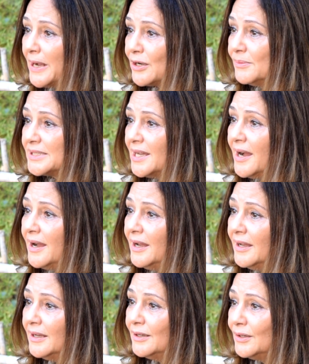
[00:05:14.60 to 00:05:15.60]
comme ça,
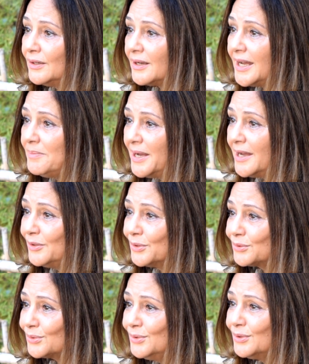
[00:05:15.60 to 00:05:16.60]
rabat
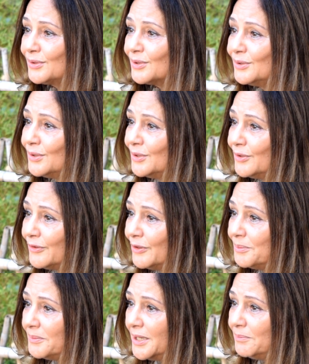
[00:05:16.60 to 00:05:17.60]
le truc,
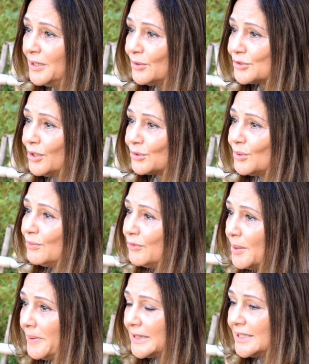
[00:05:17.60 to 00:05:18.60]
mets en sorte qu'on ne
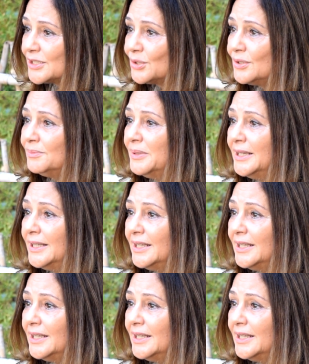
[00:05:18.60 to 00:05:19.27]
voit pas tes jambes.